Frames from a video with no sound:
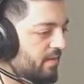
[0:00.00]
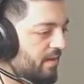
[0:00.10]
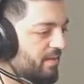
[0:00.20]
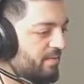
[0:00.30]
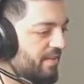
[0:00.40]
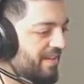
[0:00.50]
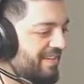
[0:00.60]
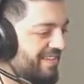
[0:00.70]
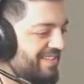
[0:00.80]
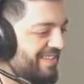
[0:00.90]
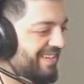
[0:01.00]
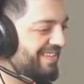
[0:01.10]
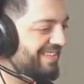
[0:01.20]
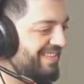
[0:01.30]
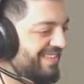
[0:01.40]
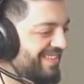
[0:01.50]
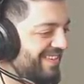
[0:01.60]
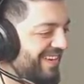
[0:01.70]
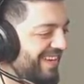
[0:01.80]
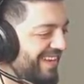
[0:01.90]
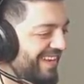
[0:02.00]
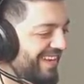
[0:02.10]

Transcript: Adamın oh arkasından gidiyorsun.